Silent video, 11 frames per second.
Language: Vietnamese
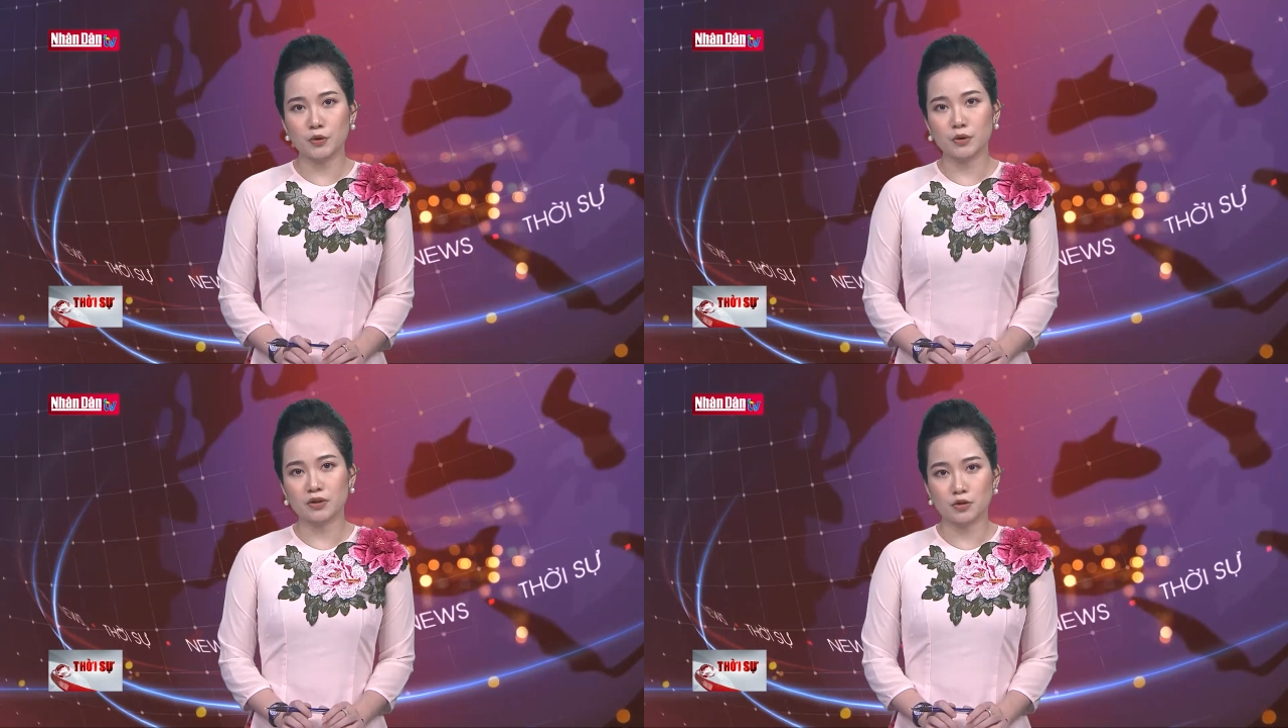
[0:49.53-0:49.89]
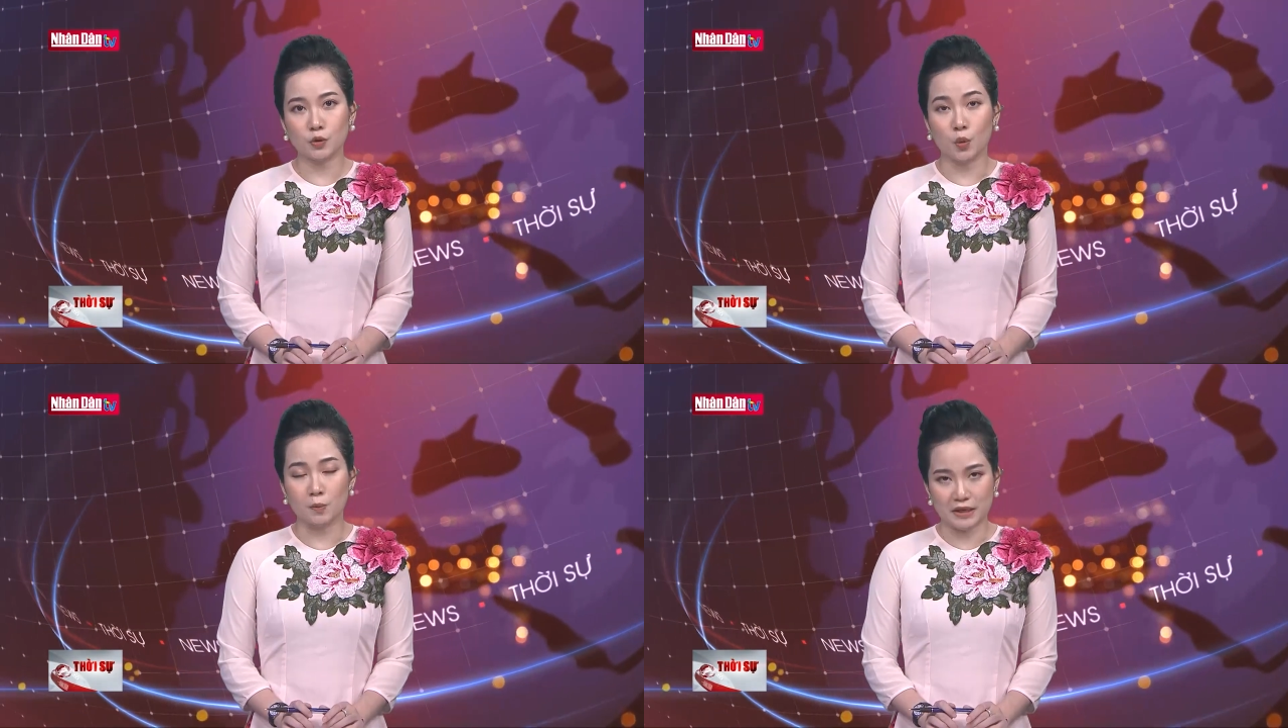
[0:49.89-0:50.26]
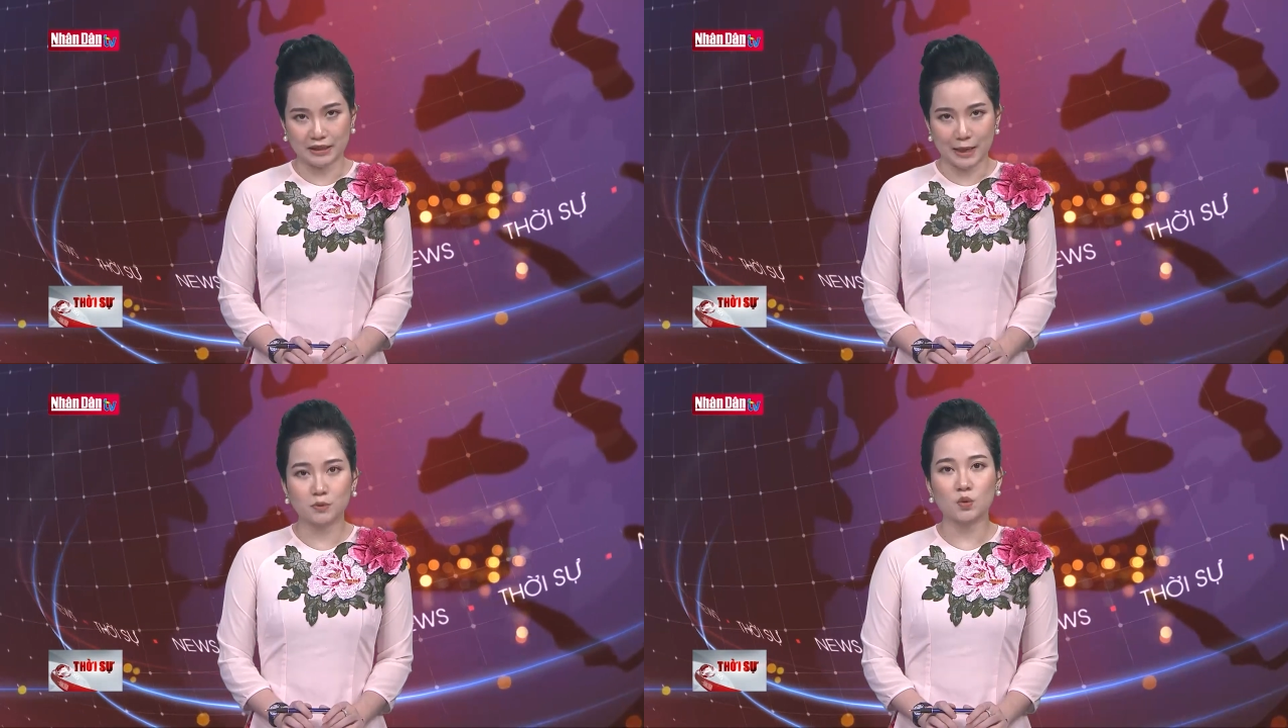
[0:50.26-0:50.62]
đối tượng đủ
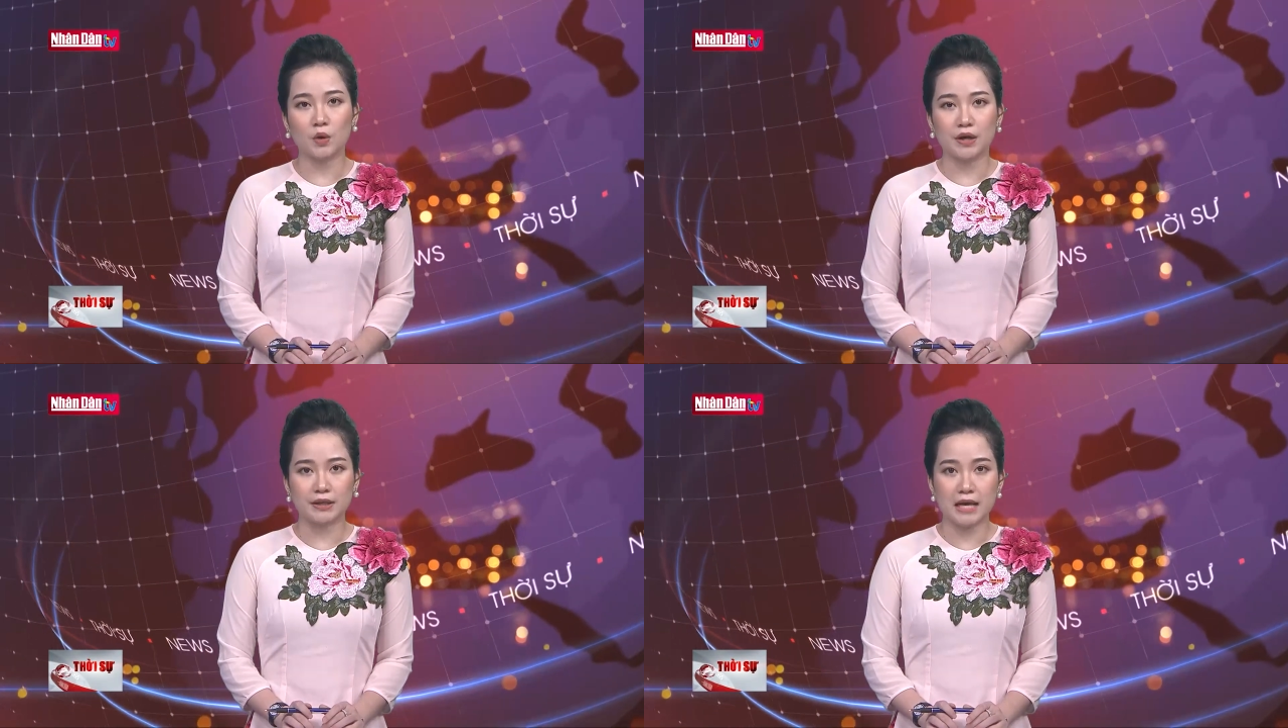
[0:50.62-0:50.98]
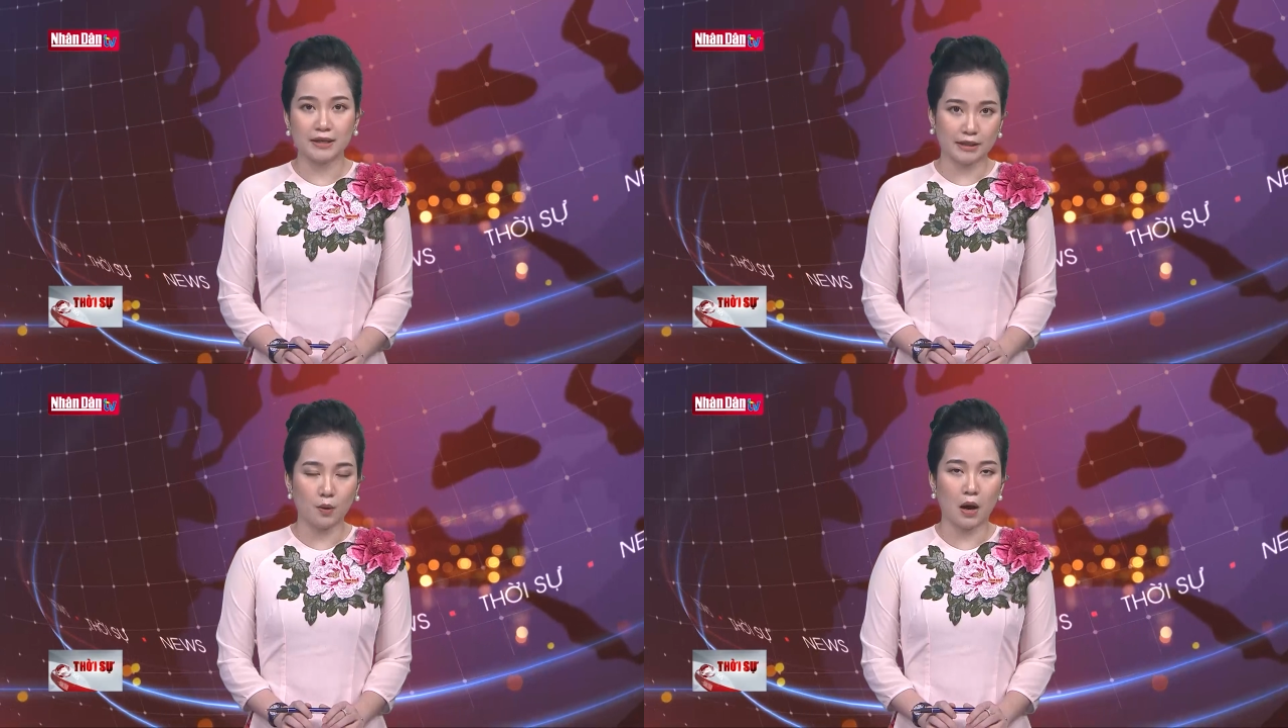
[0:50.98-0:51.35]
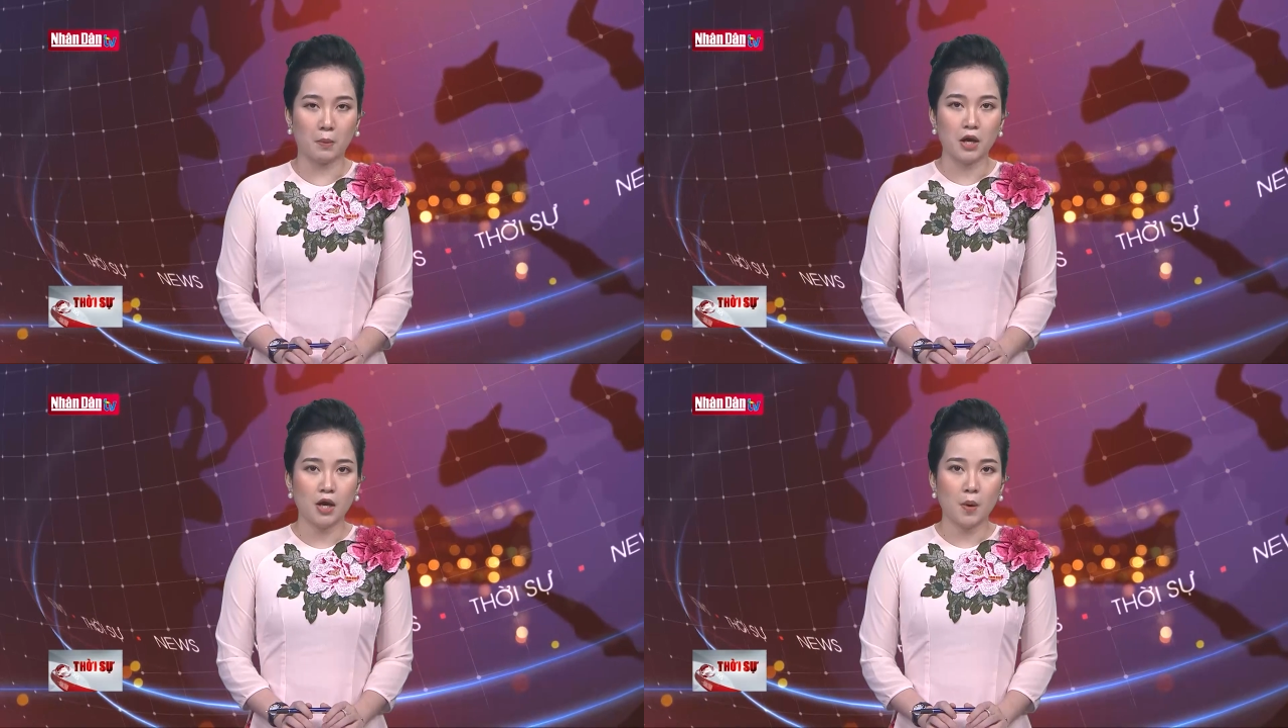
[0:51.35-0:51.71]
18 tuổi đang theo học